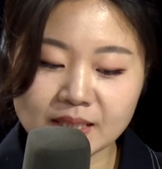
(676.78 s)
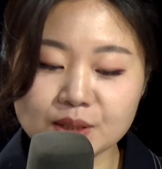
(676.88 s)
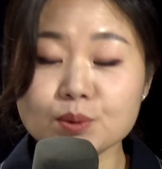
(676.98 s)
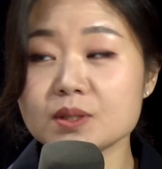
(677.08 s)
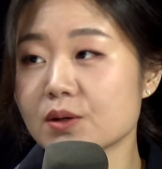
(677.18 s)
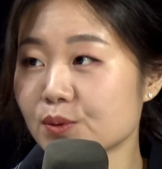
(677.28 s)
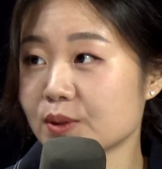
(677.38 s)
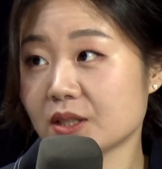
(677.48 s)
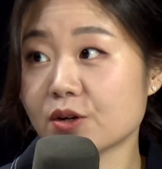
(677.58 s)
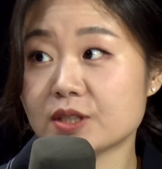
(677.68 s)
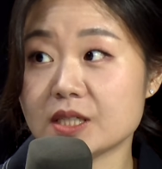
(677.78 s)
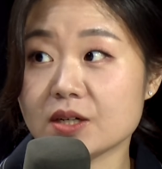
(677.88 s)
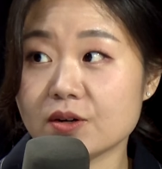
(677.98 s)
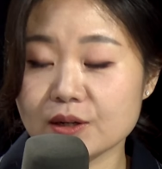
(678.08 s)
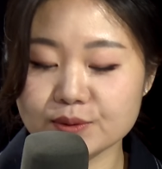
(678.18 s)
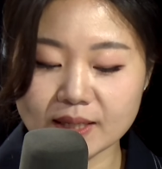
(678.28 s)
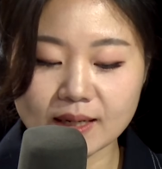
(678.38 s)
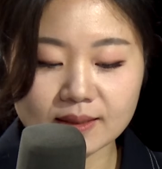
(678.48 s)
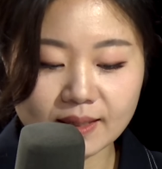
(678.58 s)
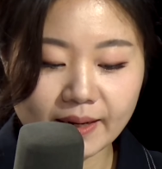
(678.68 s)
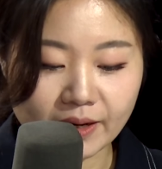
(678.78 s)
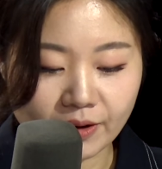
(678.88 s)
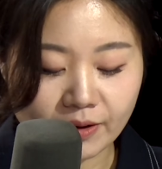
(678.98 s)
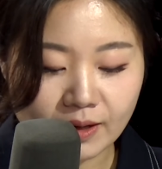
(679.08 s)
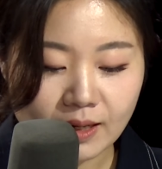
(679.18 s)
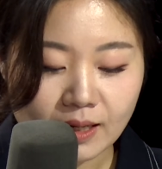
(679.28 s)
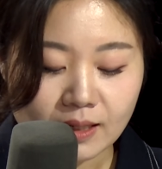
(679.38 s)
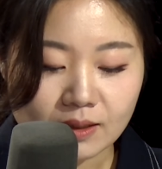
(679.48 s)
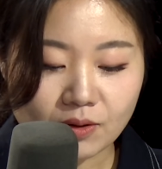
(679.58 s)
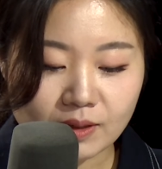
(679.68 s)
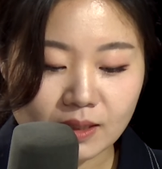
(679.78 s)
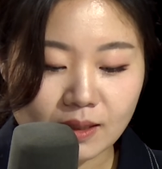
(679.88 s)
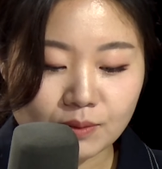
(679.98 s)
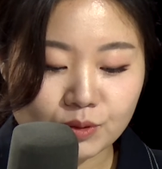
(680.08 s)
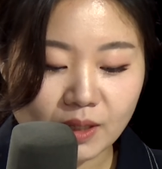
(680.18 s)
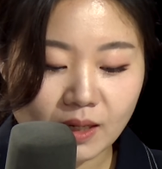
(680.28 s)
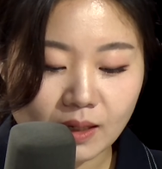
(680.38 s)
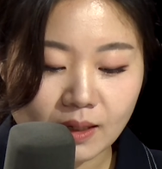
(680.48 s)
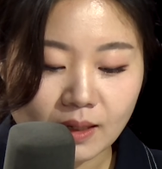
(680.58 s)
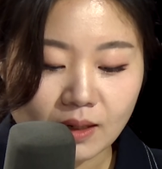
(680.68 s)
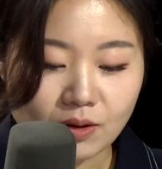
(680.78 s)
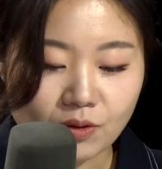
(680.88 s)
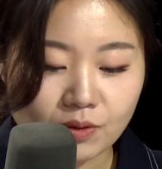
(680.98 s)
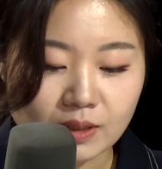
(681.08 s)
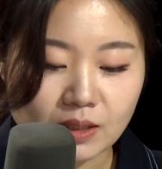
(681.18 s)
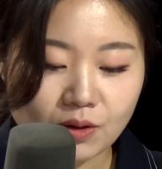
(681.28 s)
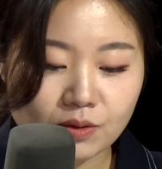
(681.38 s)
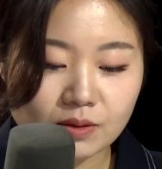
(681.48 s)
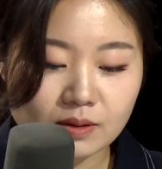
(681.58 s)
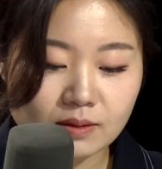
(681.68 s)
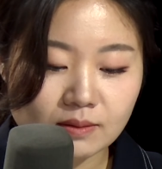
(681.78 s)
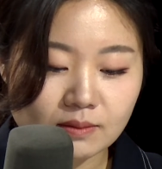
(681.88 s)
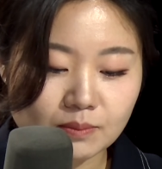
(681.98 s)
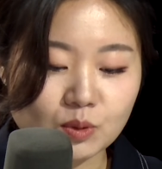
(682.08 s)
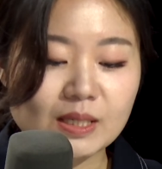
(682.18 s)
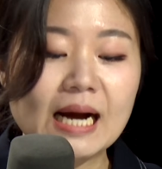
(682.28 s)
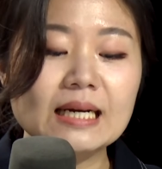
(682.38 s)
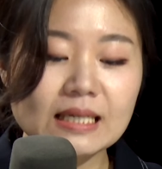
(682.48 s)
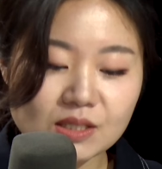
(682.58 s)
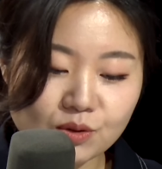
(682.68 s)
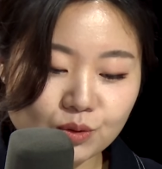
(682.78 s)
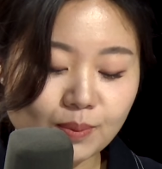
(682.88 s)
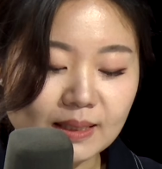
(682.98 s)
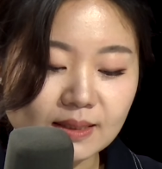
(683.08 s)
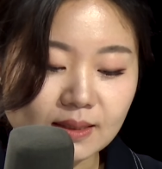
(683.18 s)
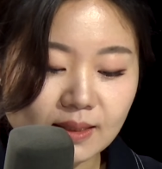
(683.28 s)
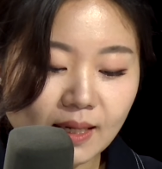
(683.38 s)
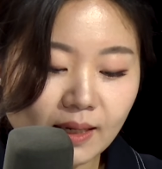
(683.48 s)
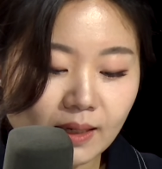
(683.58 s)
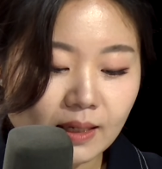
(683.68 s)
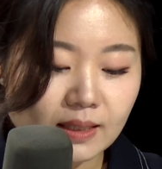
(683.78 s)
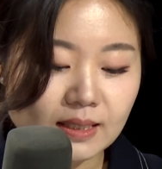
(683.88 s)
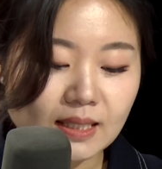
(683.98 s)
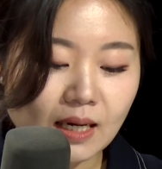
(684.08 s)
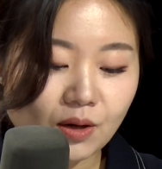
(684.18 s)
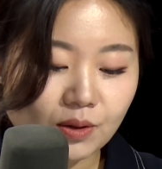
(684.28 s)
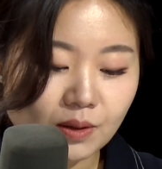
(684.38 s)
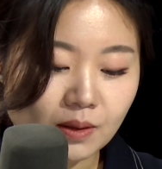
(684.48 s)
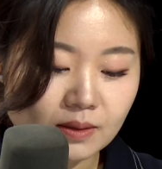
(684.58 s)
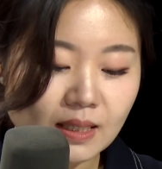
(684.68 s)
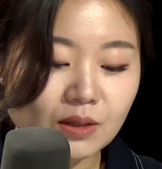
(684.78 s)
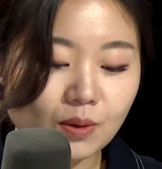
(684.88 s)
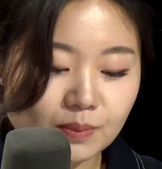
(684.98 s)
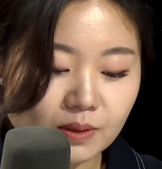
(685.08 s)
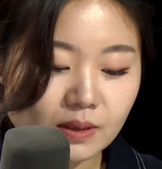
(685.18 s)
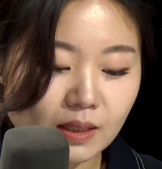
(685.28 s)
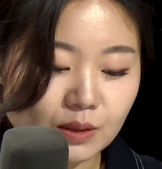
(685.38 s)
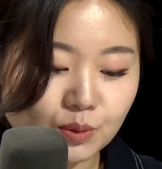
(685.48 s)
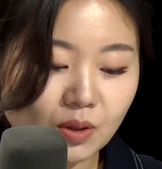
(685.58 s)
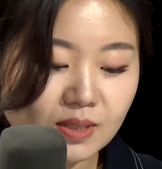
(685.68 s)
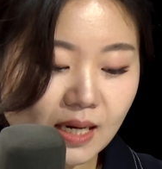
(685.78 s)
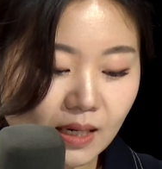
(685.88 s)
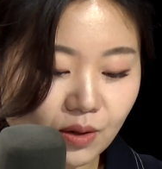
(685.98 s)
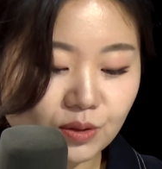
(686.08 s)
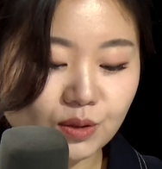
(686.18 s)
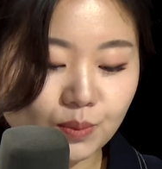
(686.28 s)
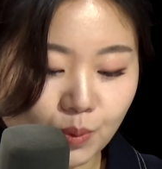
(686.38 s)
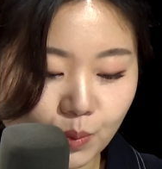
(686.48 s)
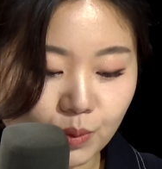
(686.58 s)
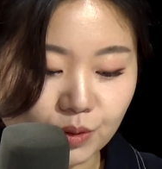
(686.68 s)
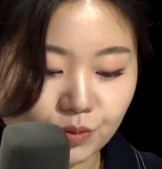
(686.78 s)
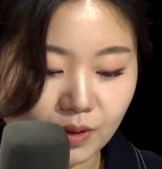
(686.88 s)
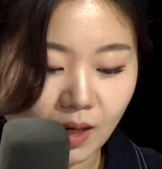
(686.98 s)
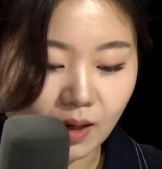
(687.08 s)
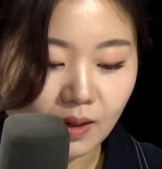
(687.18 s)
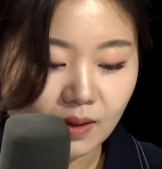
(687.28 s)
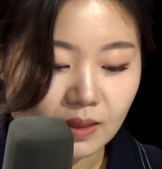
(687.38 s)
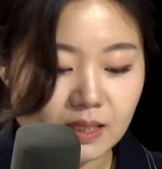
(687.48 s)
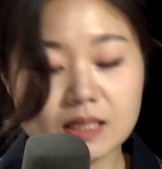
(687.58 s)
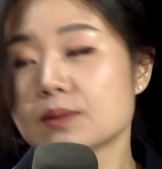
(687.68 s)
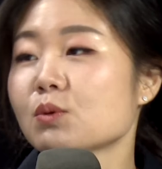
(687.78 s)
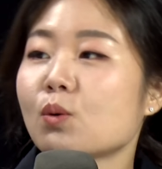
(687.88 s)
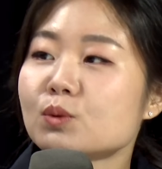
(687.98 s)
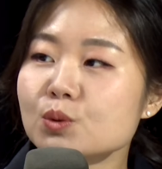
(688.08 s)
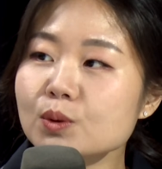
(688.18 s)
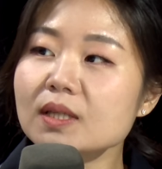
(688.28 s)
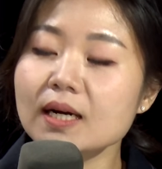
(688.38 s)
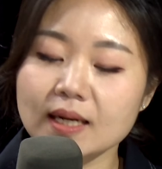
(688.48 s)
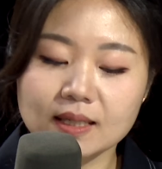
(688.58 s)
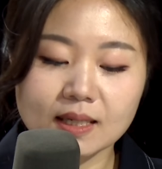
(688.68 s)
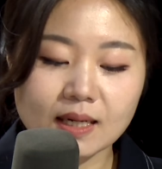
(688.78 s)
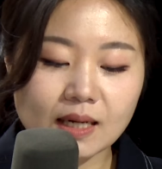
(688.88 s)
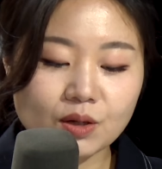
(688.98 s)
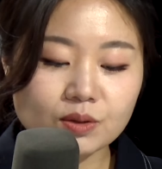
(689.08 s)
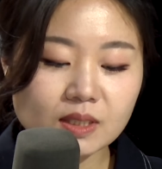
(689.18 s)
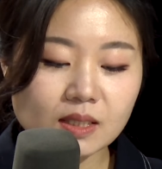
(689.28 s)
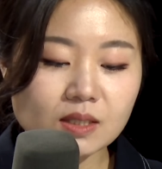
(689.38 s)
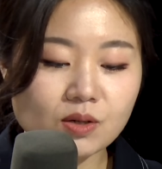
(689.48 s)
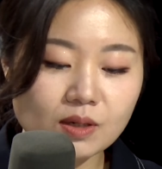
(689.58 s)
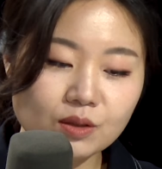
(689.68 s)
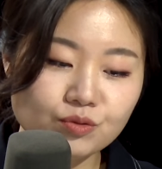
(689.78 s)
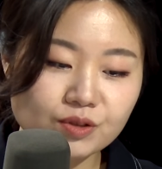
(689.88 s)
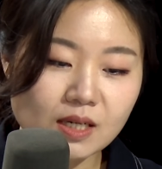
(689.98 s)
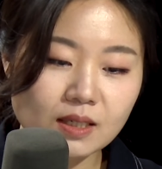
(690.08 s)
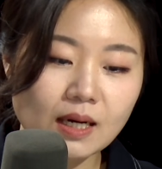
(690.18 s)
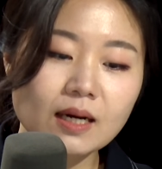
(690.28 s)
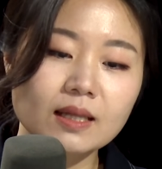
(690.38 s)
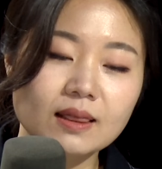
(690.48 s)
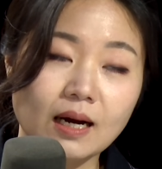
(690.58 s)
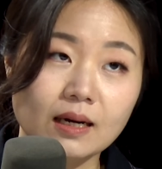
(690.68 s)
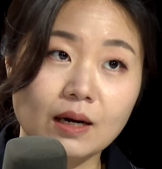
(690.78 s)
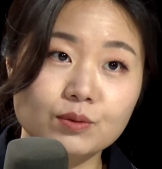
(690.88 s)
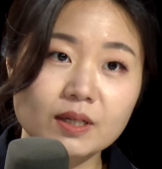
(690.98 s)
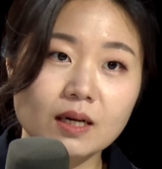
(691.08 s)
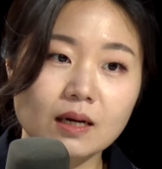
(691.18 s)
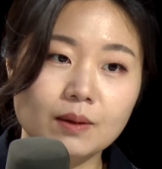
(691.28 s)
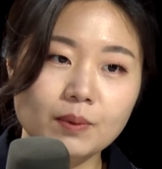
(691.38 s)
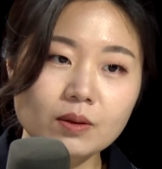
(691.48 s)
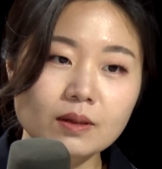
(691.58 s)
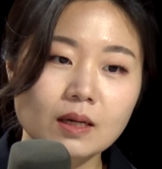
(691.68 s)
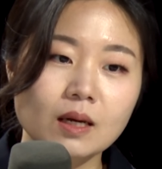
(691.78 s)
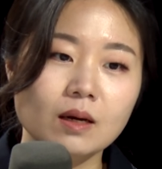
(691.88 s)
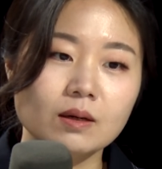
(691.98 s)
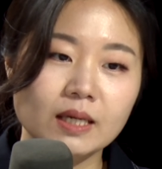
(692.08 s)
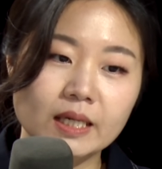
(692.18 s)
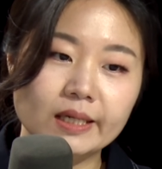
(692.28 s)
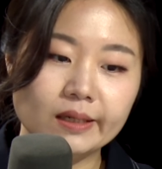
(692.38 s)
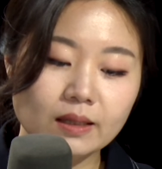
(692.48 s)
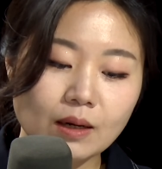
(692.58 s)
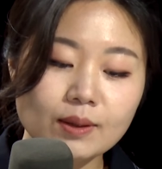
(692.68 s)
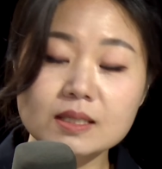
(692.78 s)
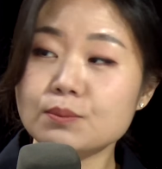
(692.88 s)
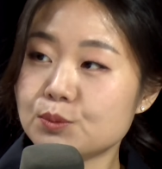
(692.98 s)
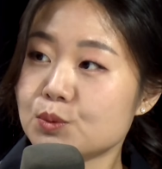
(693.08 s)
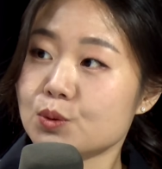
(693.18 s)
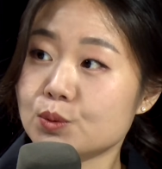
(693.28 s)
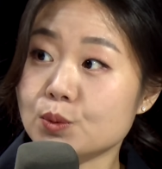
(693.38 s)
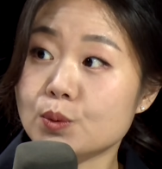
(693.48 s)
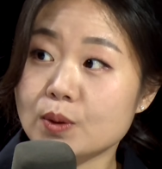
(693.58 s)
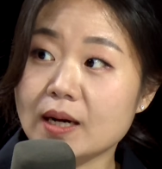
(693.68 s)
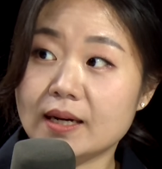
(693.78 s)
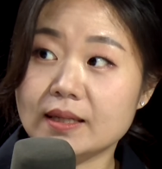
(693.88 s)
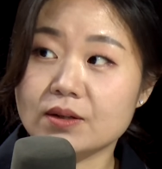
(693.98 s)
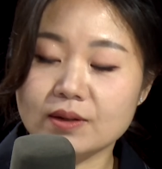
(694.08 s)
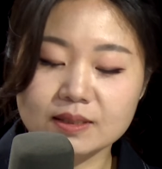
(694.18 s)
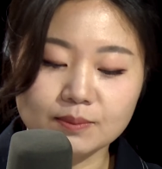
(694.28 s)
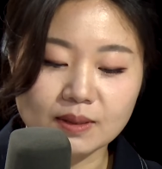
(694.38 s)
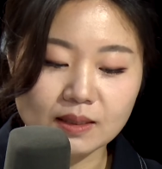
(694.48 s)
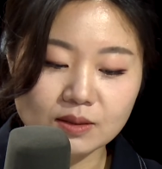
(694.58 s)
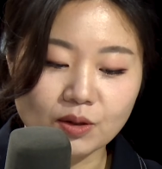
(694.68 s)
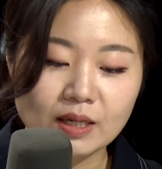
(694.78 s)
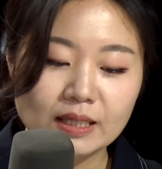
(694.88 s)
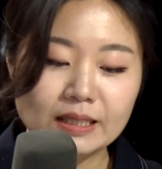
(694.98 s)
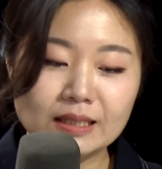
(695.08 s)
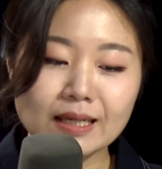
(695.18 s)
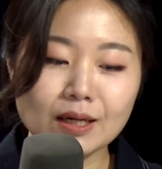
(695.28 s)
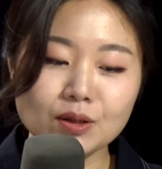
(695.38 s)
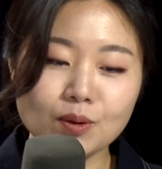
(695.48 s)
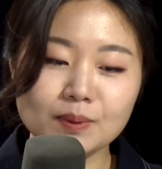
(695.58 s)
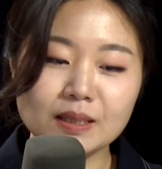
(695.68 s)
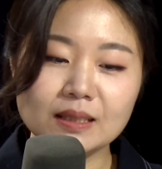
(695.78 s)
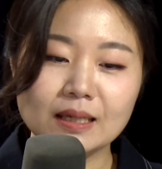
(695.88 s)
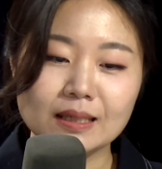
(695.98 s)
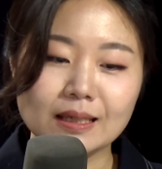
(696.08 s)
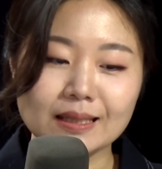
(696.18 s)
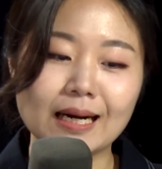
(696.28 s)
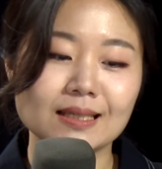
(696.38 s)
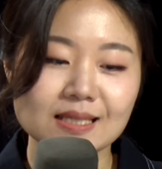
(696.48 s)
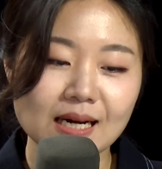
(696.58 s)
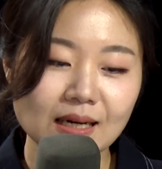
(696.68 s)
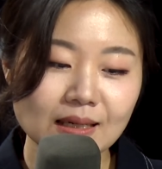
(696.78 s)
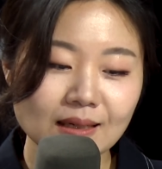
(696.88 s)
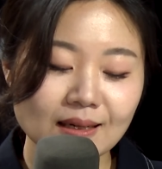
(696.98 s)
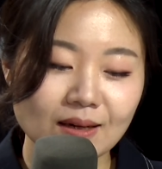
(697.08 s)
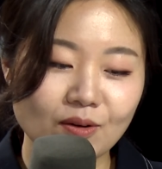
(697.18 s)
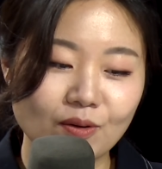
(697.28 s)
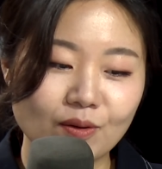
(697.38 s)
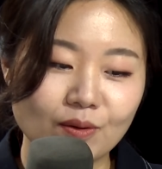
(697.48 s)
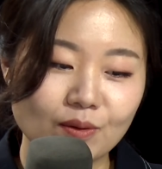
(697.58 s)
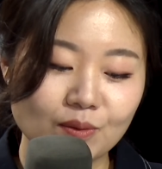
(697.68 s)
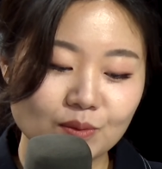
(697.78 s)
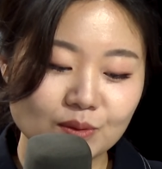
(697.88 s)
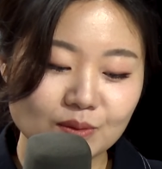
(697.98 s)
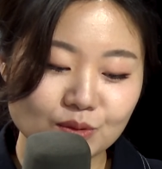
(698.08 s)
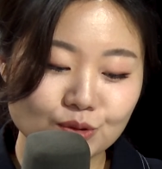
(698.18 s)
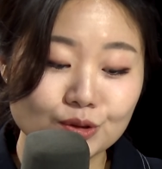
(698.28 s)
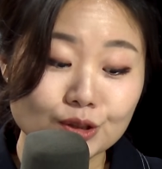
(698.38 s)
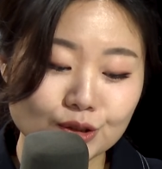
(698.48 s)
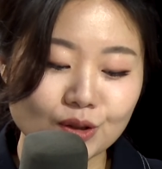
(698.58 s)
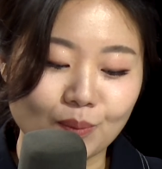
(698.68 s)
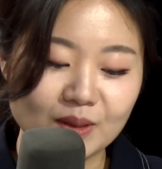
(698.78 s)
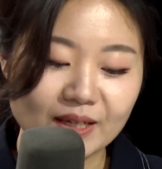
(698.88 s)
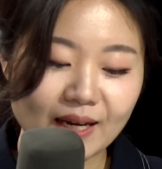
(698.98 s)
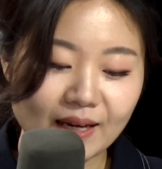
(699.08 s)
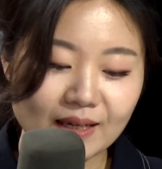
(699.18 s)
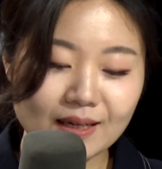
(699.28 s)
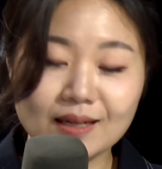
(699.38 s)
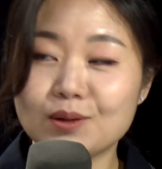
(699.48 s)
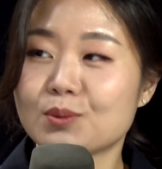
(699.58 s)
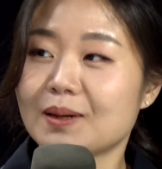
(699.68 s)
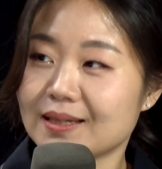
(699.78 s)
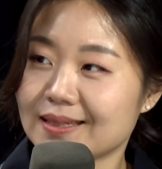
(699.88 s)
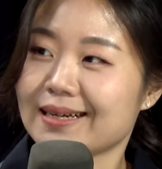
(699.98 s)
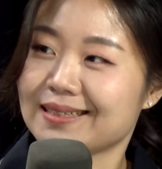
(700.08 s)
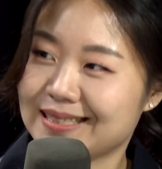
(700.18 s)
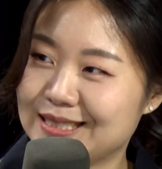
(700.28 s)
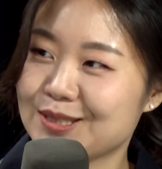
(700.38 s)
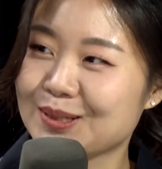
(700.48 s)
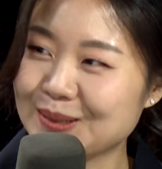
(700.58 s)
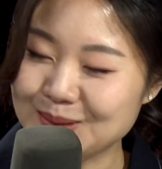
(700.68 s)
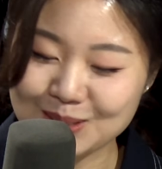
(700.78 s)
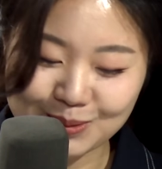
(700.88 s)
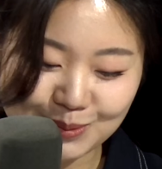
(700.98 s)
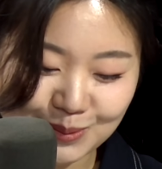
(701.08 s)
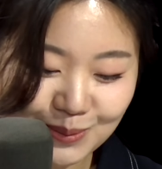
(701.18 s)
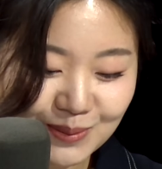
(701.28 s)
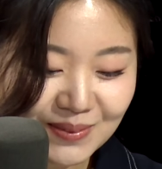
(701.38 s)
지속적으로 이뤄질 거라고 생각을 해요. 그렇기 때문에 어 이런 뭐 장기적으로 봤을 때 이 산업은 계속 성장할 것으로 보고 있고요. 지금 너무 초기 단계니까 현실적인 투자를 하겠다라고 생각하면 기기나 화장품 쪽으로 가야 될 것 같습니다. 그래서 이 산업이 그러니까 당장 어 죽을 수는 없는 게 인간의 욕망이 이렇게 지속적으로